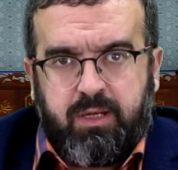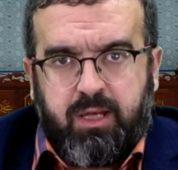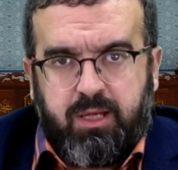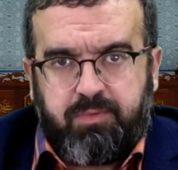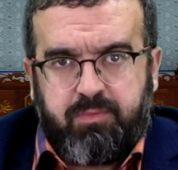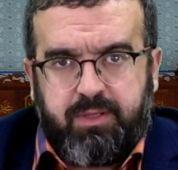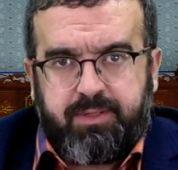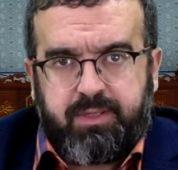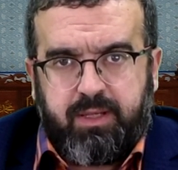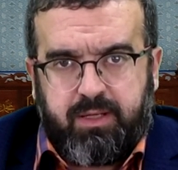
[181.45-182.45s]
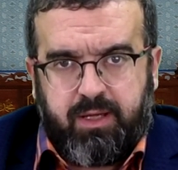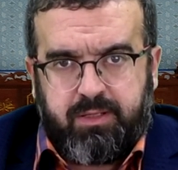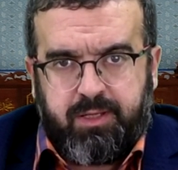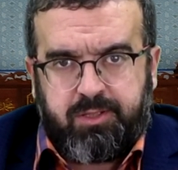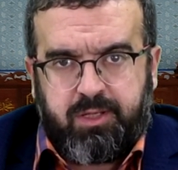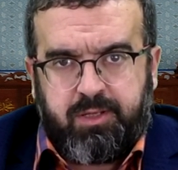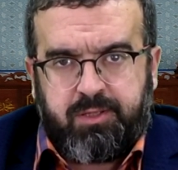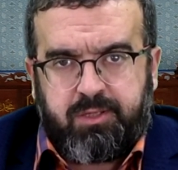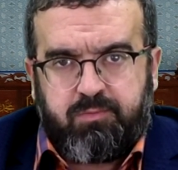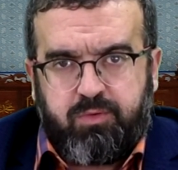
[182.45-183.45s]
hepimiz
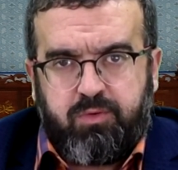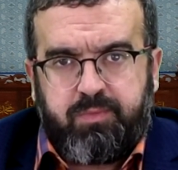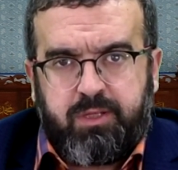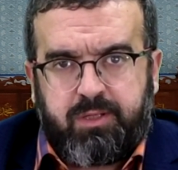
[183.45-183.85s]
ilerleyeceğiz. Bu bir